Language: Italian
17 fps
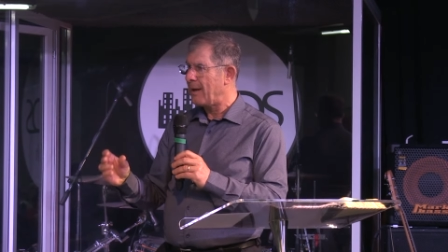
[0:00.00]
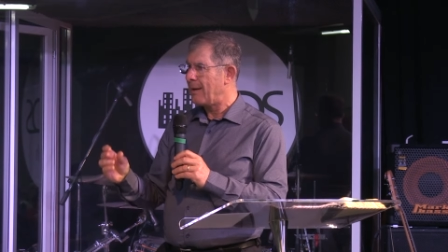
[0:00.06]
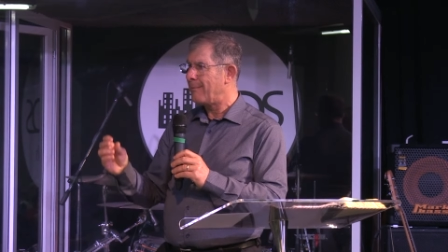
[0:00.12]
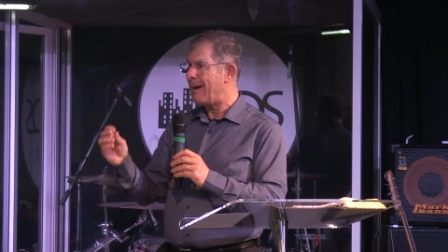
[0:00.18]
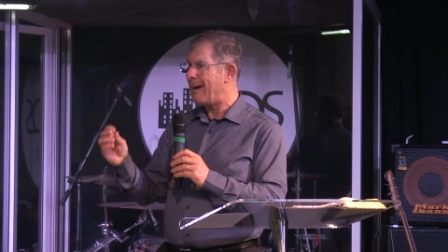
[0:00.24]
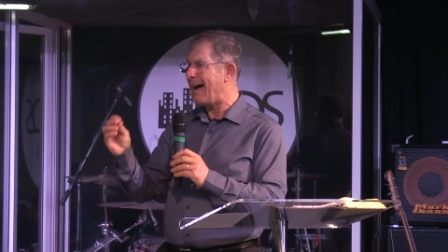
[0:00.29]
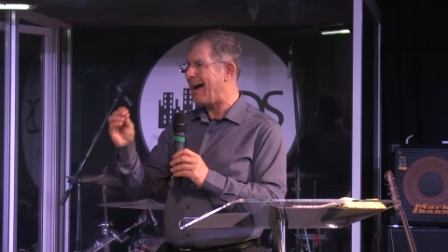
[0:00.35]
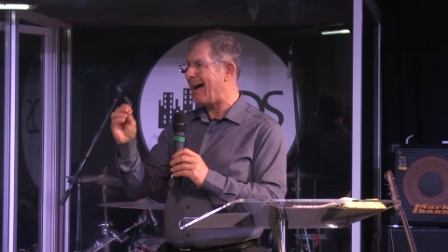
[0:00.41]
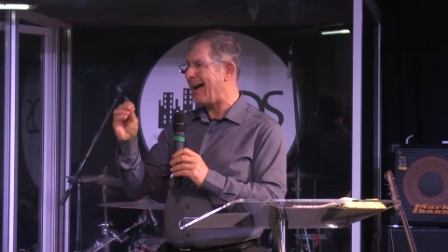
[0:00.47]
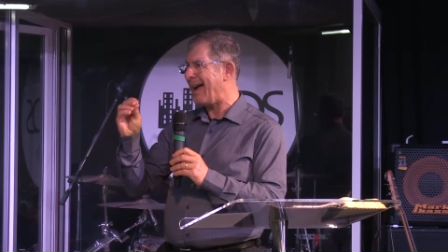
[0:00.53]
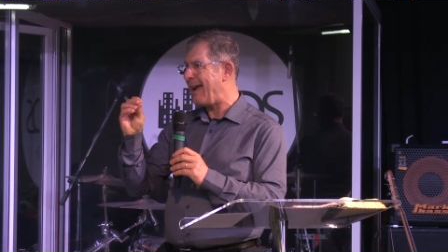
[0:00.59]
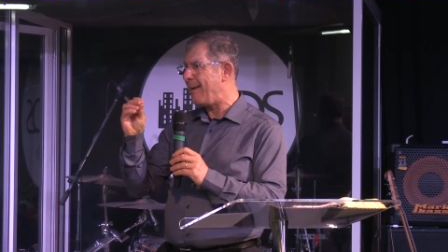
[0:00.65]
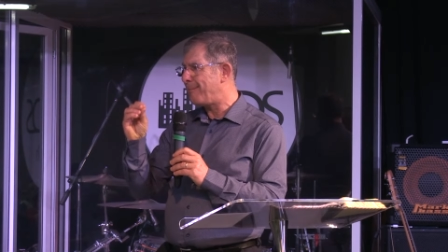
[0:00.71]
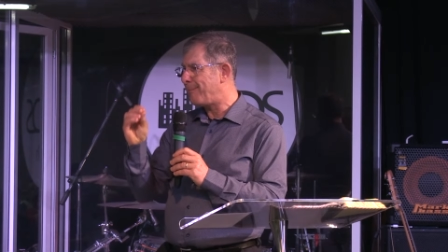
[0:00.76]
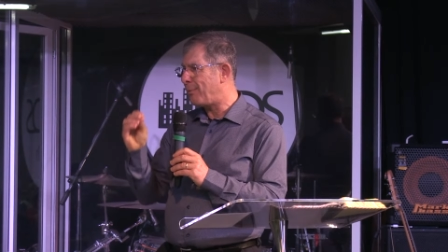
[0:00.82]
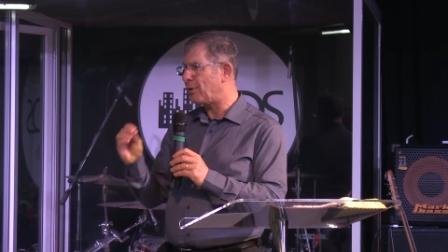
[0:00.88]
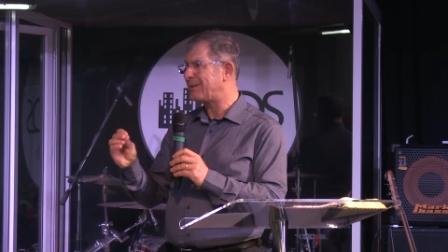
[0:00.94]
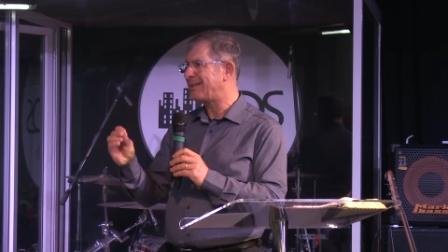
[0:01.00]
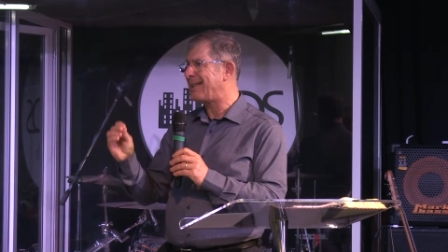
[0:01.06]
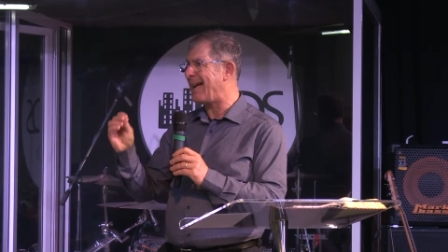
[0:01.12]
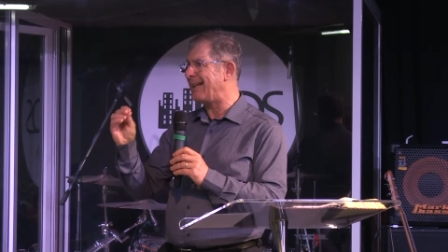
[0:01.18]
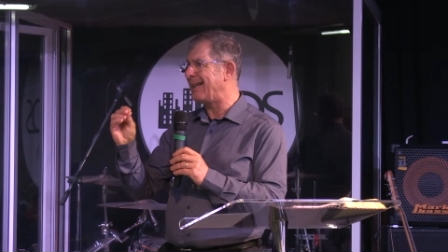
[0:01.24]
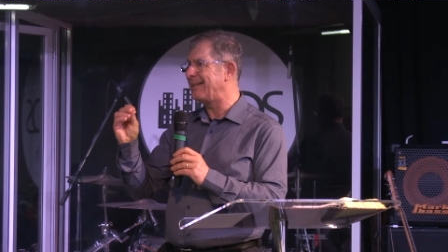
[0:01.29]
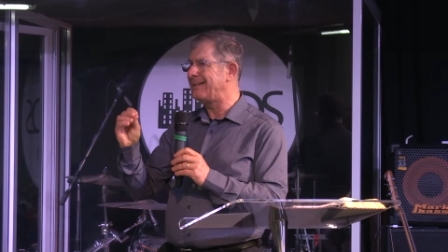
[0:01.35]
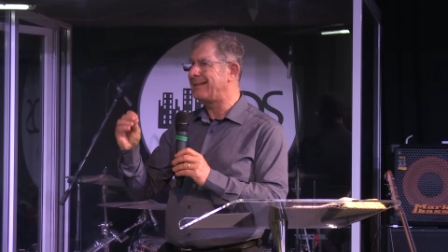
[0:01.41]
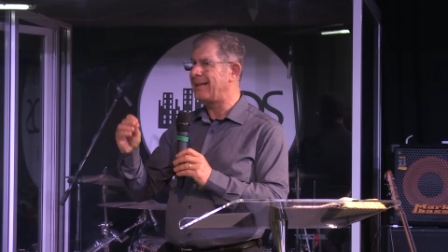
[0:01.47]
ma è
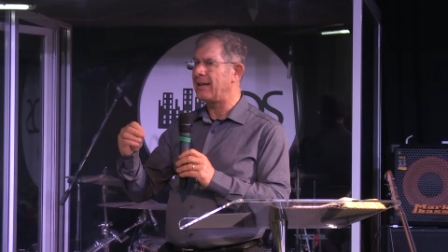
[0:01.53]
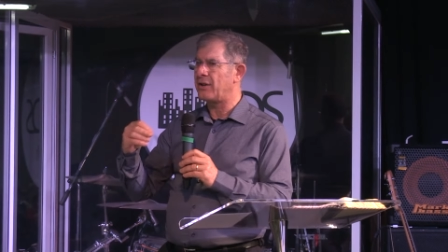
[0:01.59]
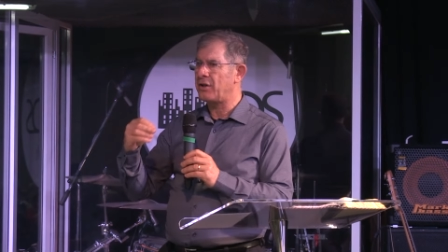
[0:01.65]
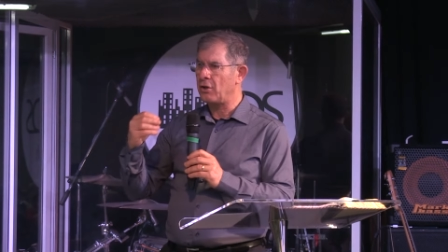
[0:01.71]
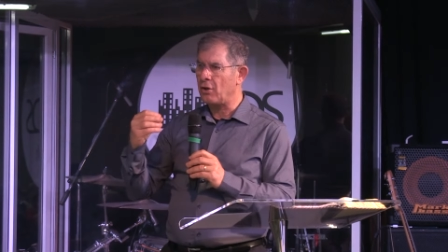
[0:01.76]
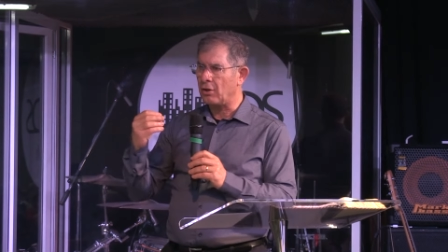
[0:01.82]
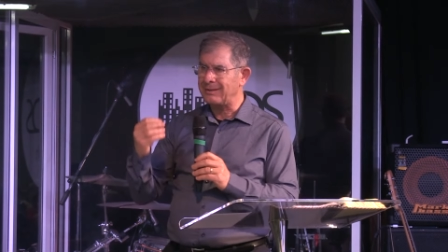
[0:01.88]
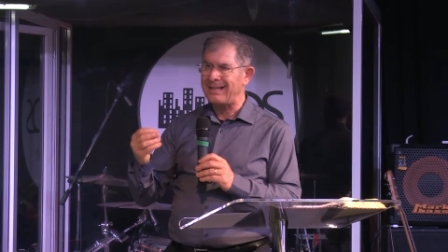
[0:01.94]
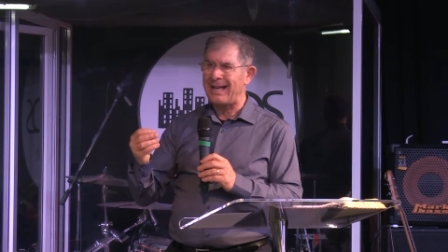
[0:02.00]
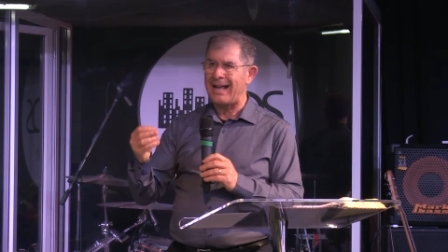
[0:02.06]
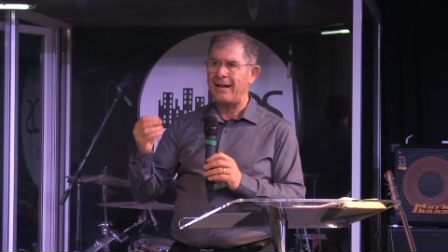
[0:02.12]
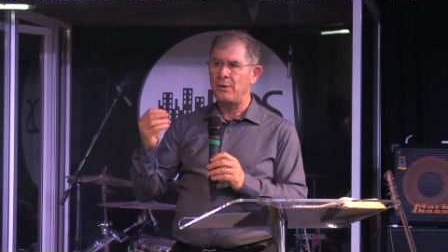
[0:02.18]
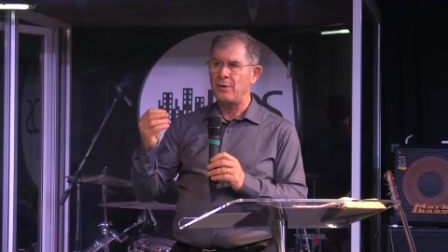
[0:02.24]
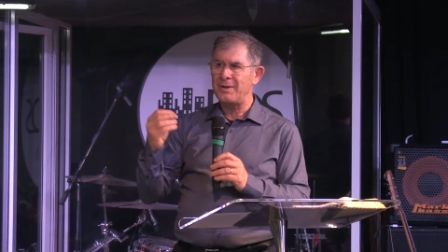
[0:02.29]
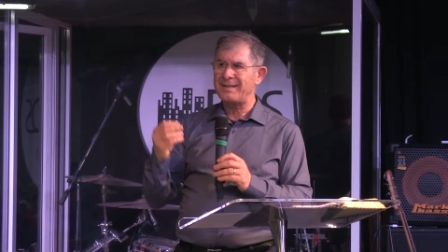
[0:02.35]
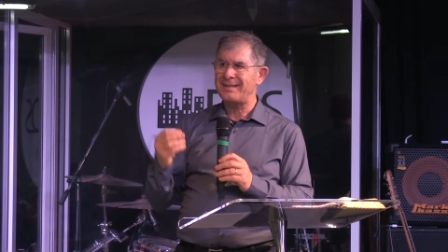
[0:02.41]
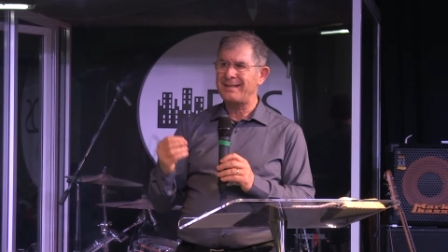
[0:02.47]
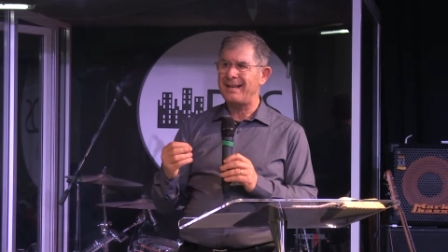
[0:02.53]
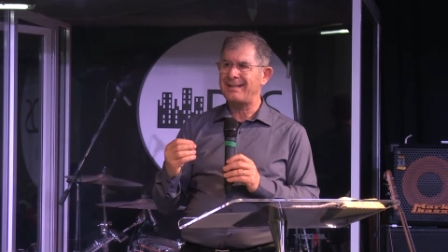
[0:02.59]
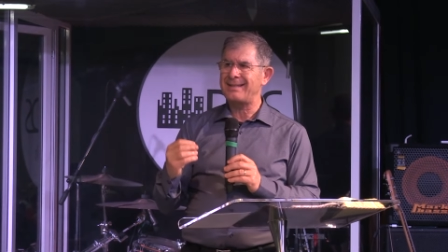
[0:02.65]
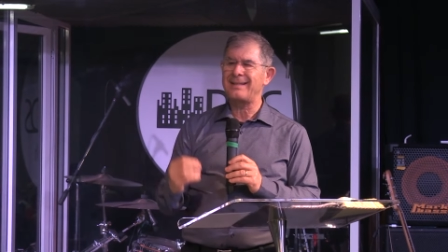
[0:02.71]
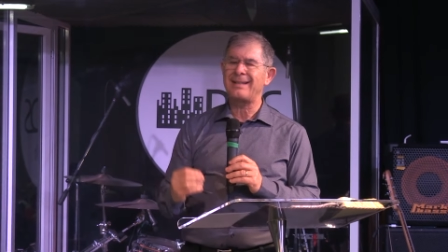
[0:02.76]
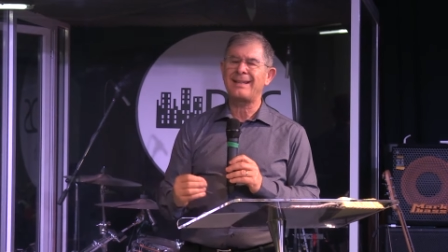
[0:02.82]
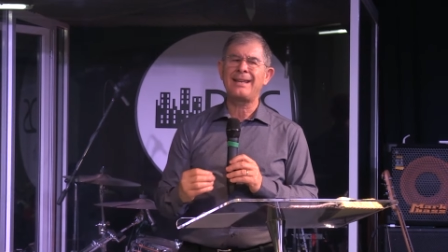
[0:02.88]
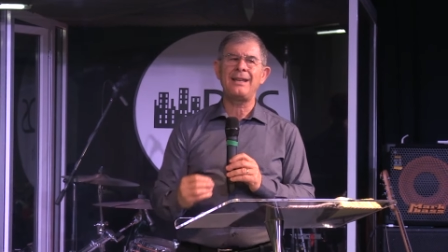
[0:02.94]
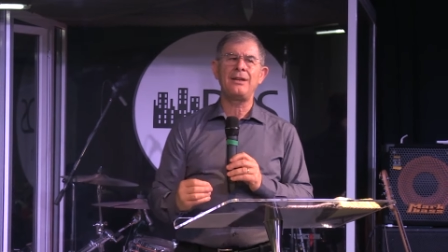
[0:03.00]
importante ricordare a noi
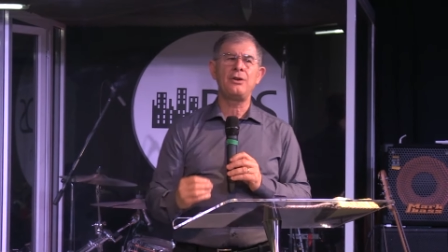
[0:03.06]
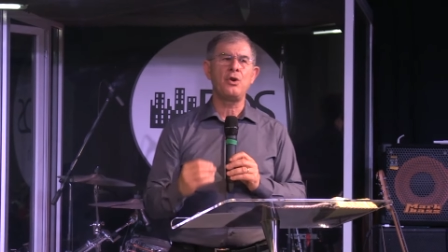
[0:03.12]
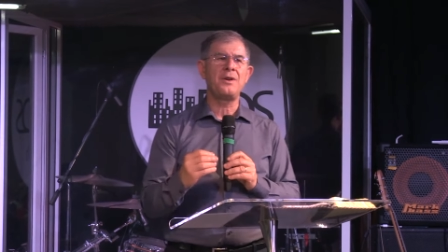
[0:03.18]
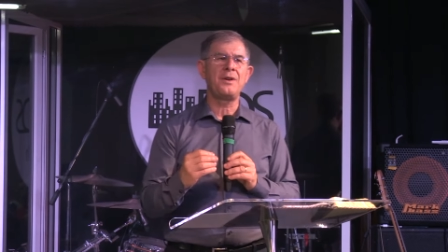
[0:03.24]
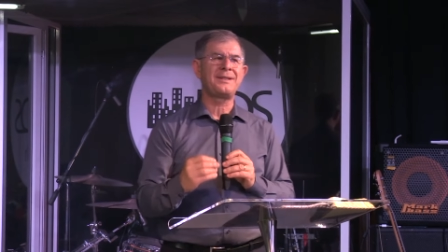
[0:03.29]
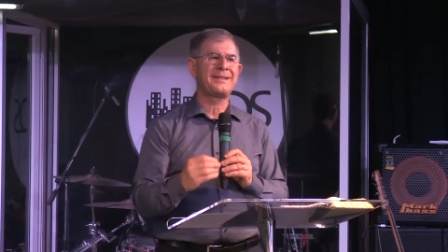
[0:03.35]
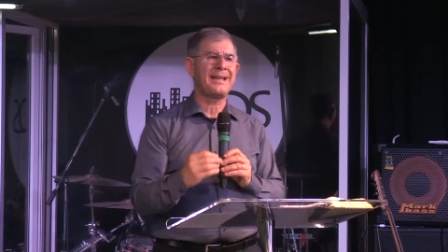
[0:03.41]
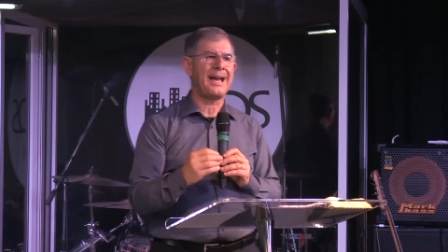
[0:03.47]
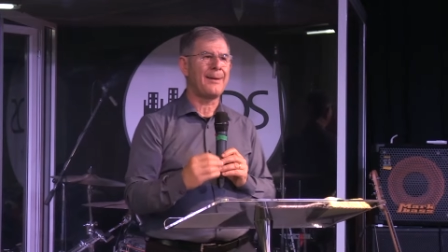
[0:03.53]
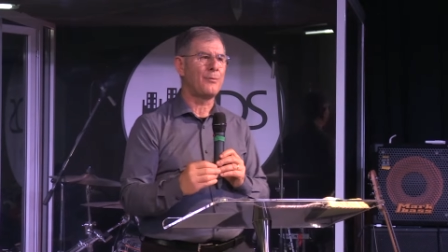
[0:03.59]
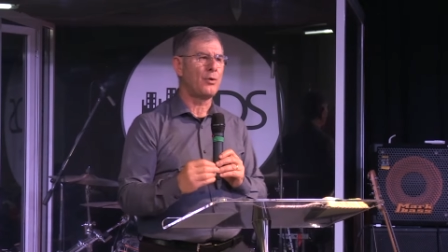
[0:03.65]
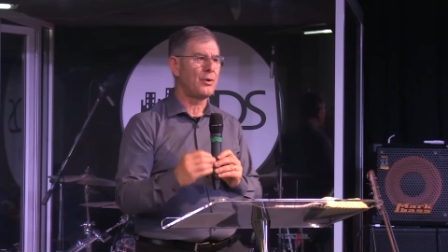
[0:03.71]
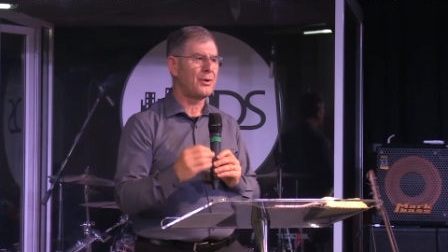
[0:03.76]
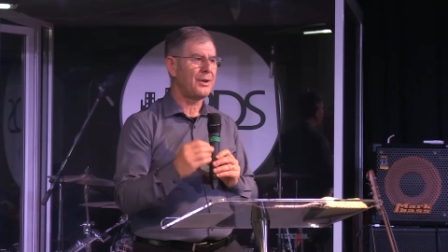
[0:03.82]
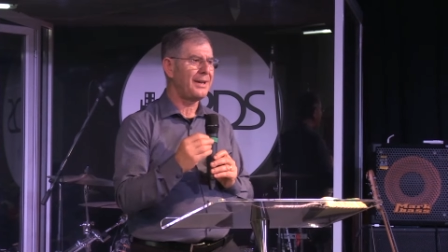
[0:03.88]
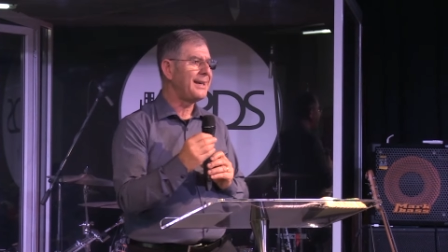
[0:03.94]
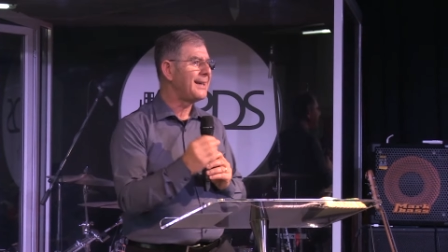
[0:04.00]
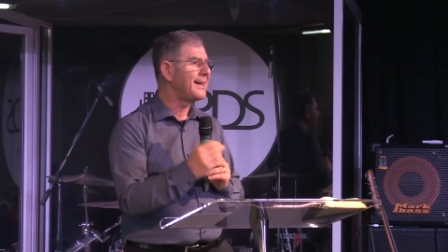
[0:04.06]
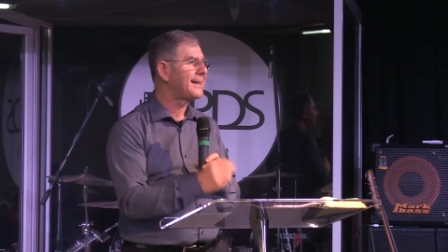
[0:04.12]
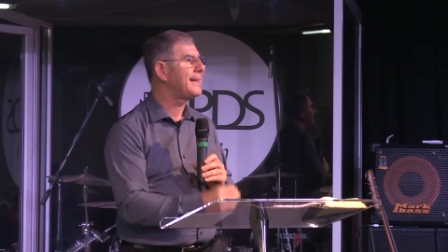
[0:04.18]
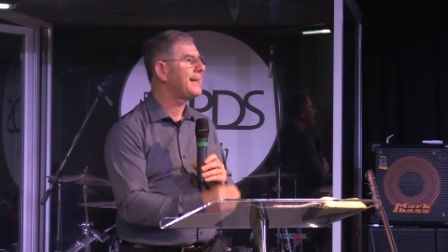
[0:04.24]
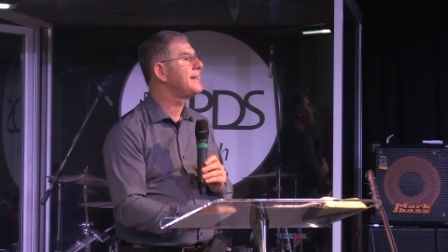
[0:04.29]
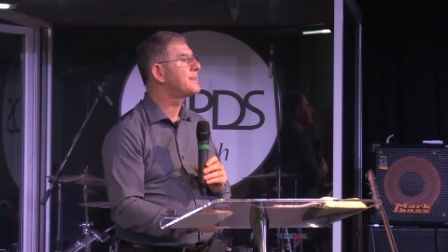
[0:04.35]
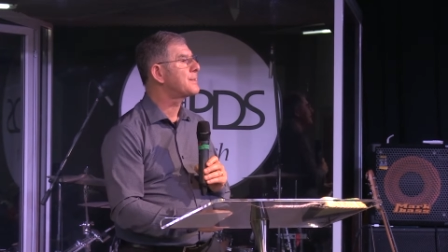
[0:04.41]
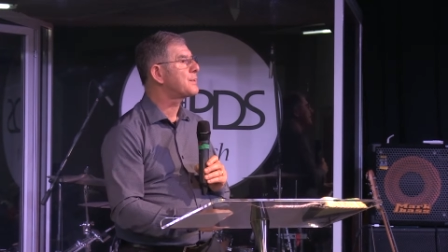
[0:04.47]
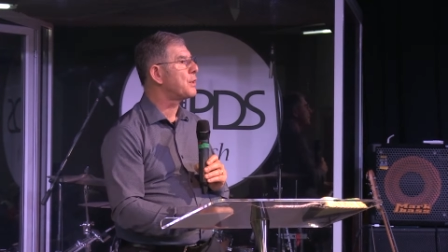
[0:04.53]
stessi chi noi siamo in
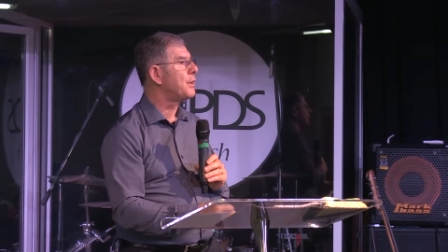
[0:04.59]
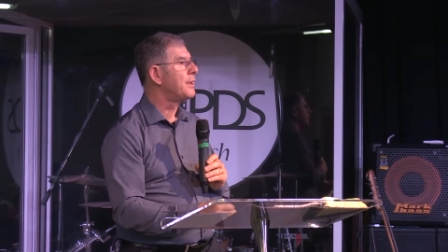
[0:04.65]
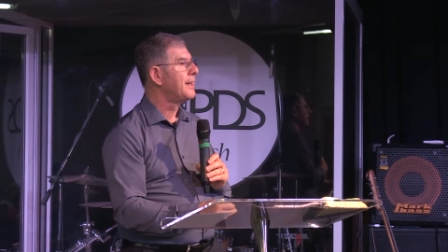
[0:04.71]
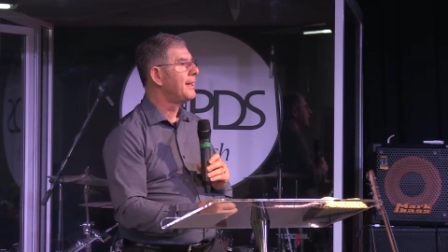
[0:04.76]
Cristo